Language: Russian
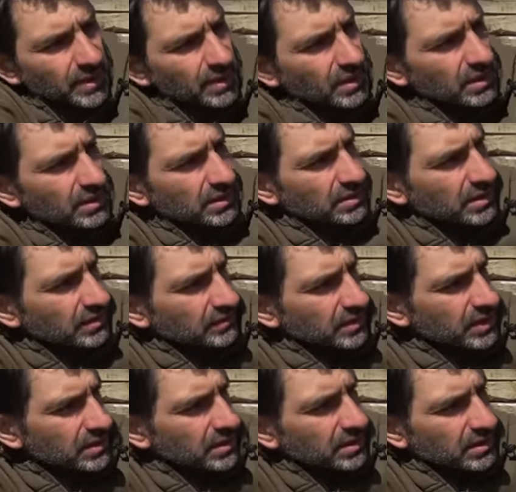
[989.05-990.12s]
и
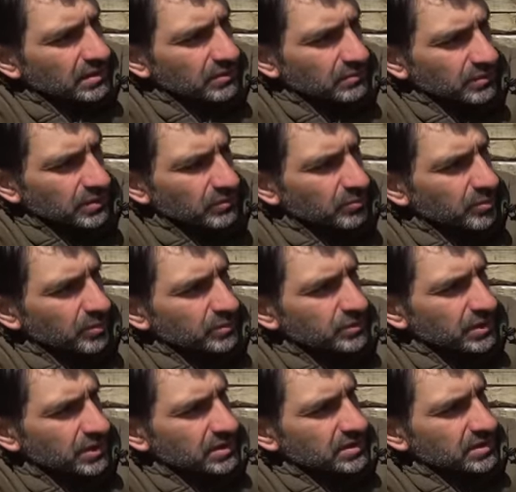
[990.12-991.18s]
давление у него
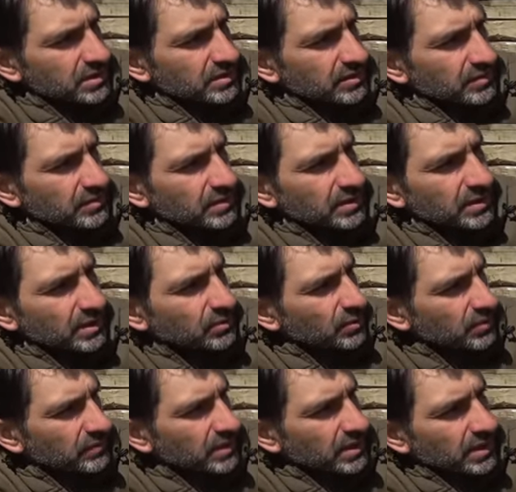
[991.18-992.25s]
получается не
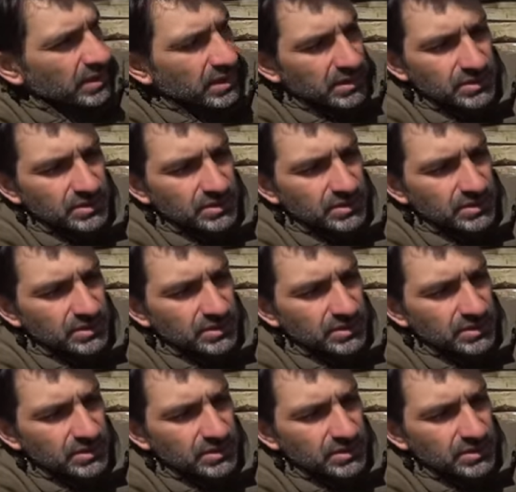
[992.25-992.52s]
такое вялое,